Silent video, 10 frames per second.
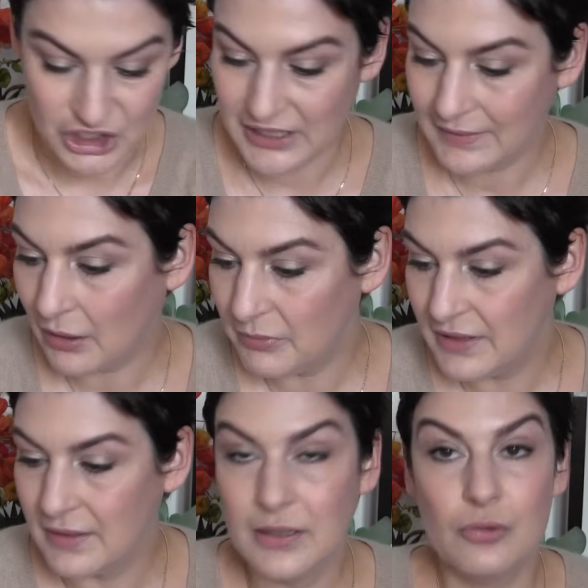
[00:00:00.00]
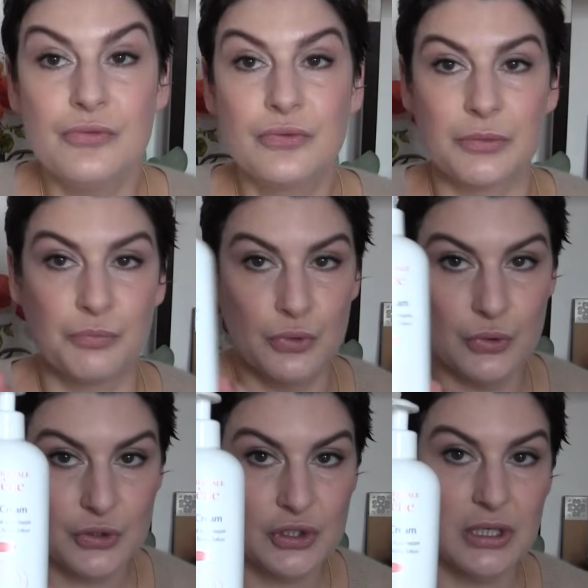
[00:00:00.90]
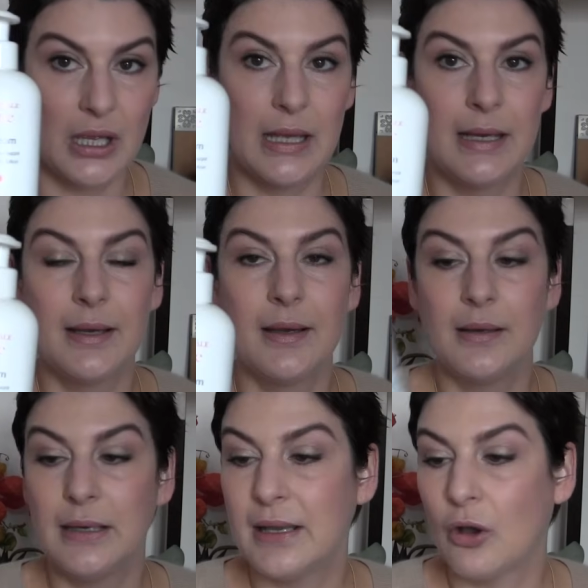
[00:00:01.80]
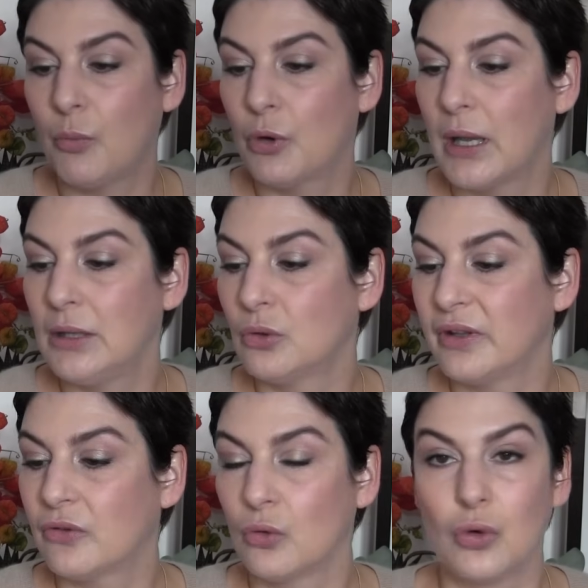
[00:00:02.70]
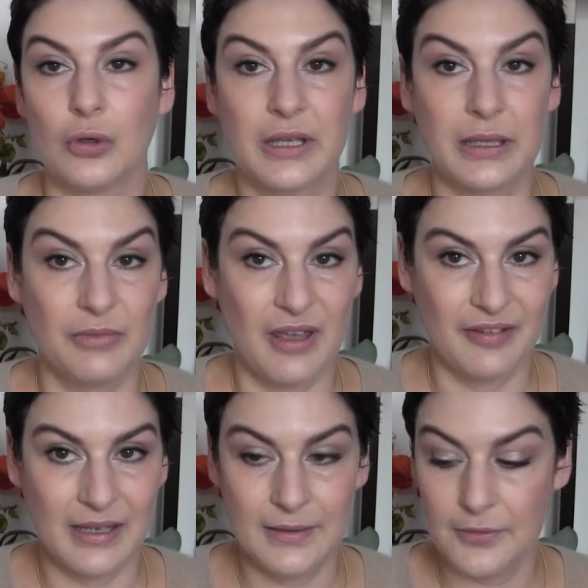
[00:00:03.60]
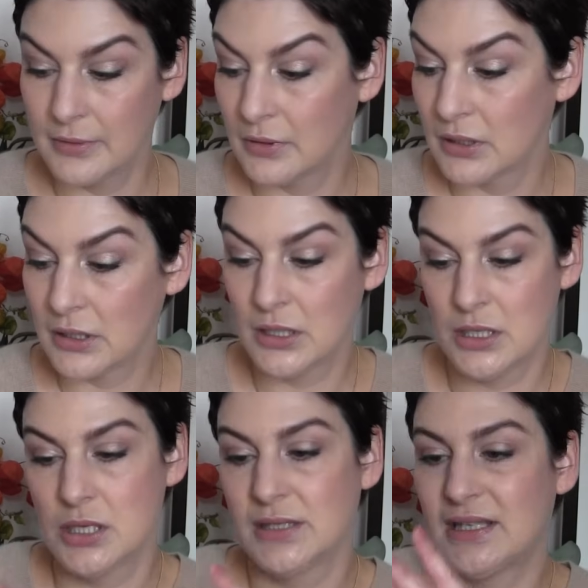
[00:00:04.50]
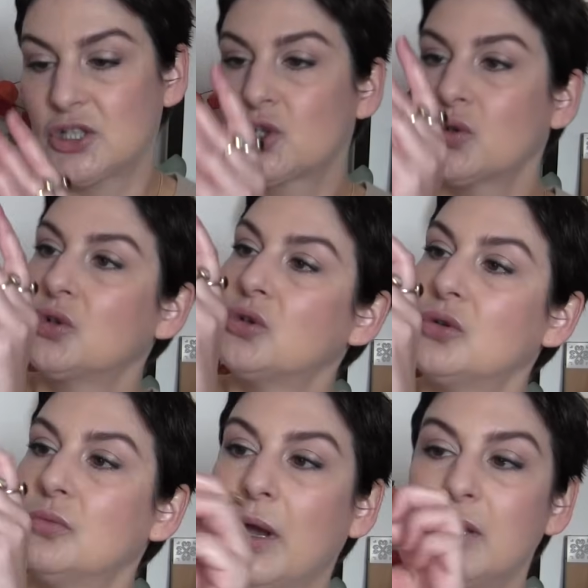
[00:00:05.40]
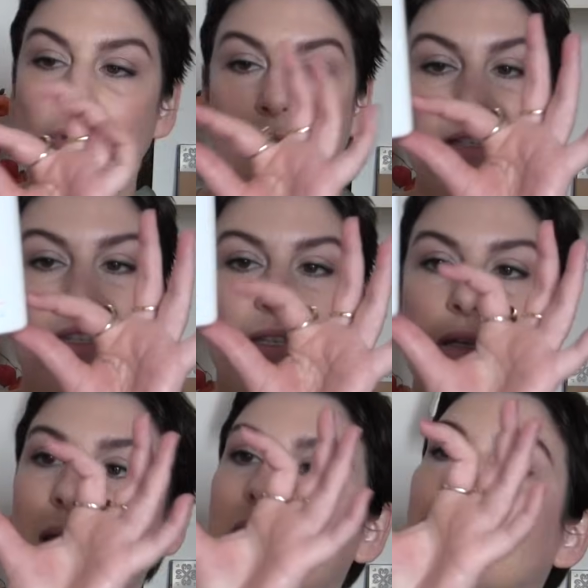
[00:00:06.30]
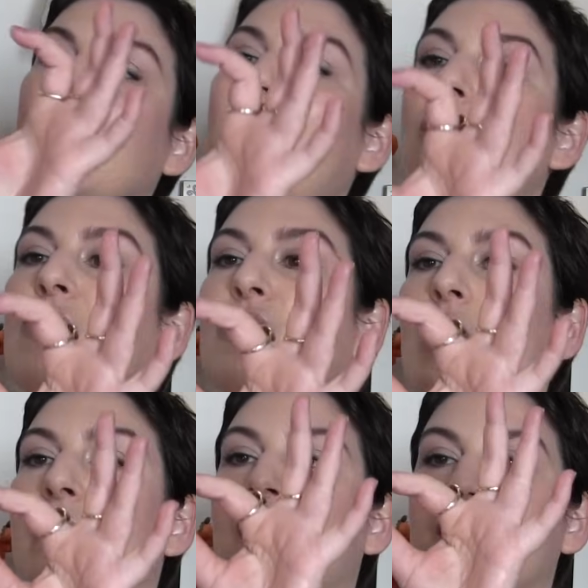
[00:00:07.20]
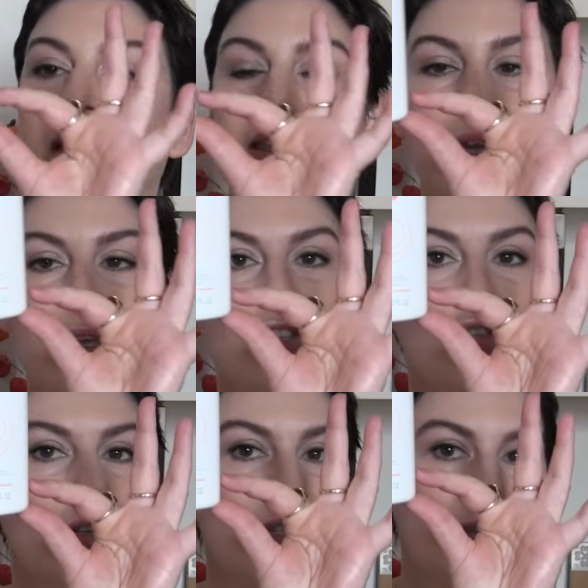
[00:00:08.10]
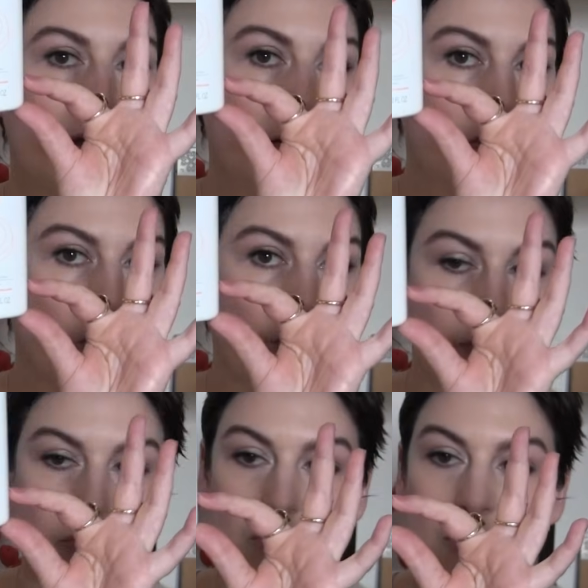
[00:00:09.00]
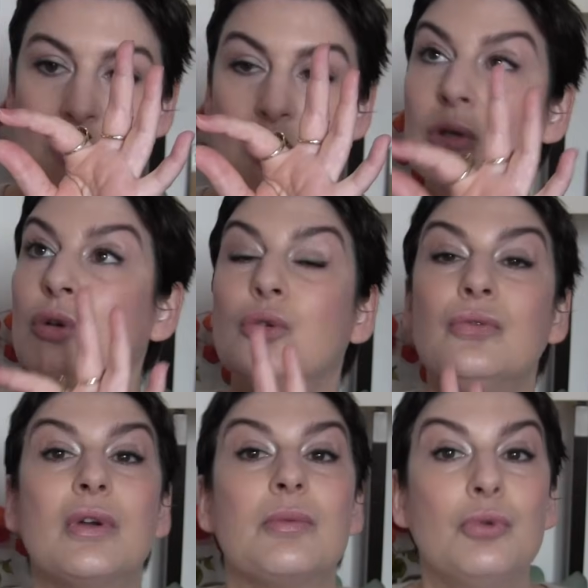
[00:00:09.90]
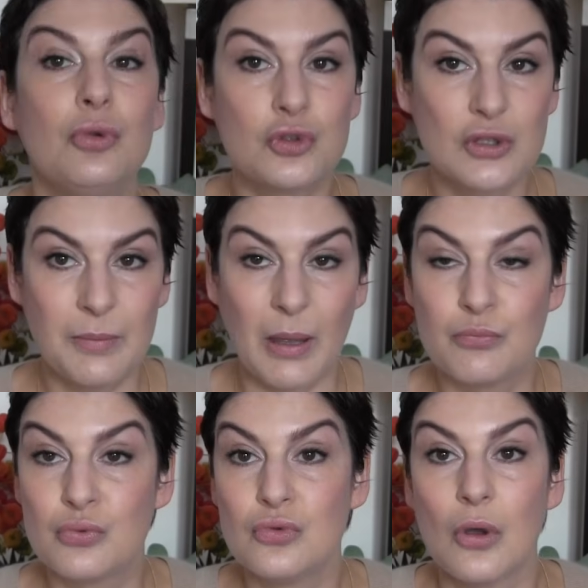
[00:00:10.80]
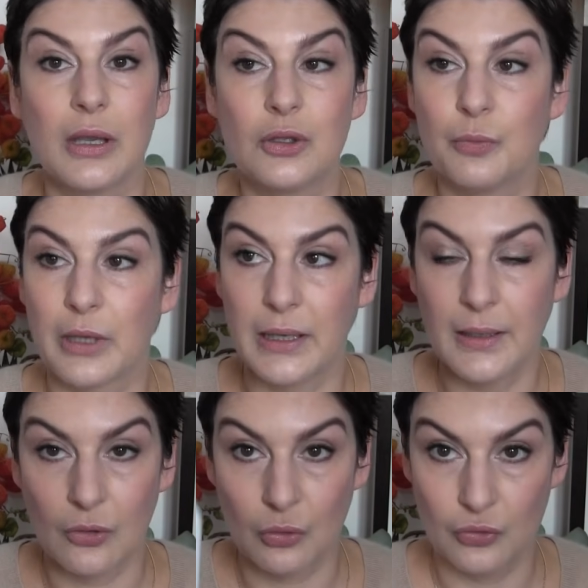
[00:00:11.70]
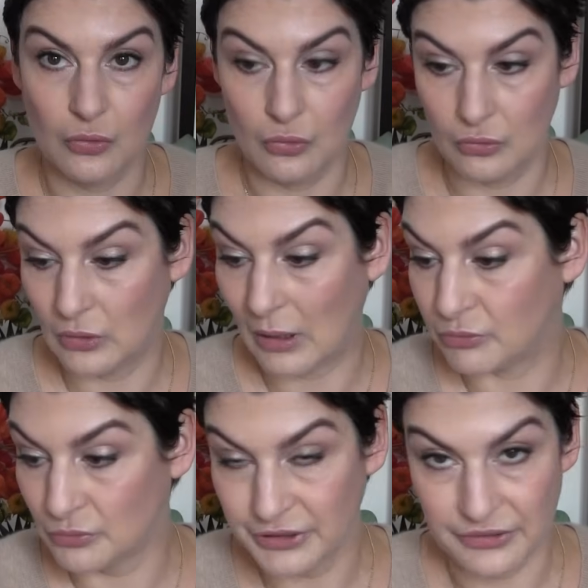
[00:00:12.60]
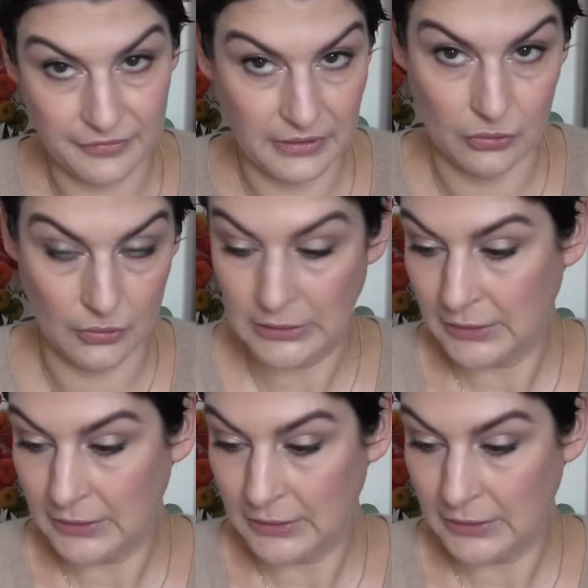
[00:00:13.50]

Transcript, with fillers: J'ai terminé, une fois de plus, un lait corporel nourrissant au col cream d'Aven, sachant que bah, il doit rester... Attendez, ah, on voit à travers. Il reste genre ça, dans le fond, qu'une fois de plus, je n'ai pas pu récupérer à cause de, la pompe qui fait que,